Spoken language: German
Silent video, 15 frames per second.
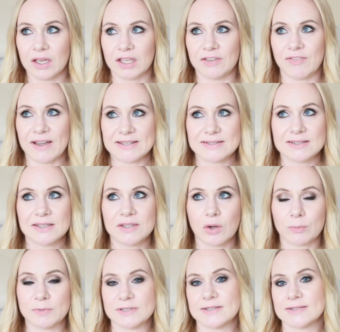Ich weiß nicht,
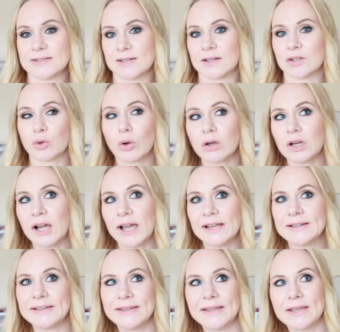ob das jetzt an der
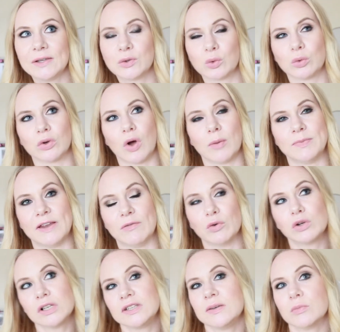Trockenheit liegt oder ob der
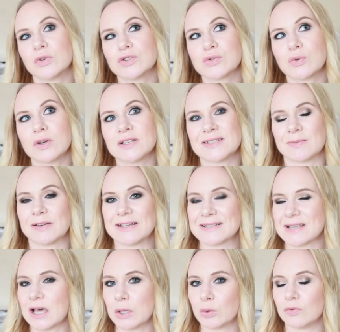wirklich immer so ist, aber der
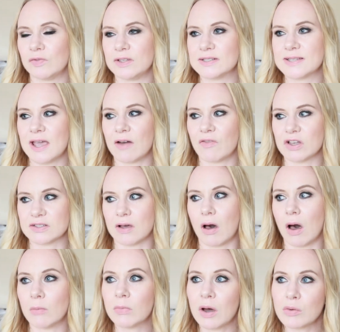sah irgendwie sehr
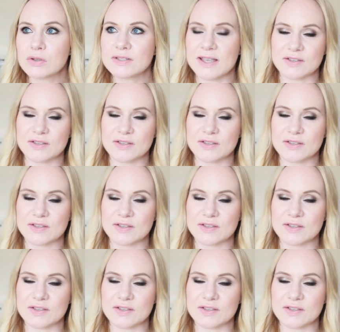wasserarm aus.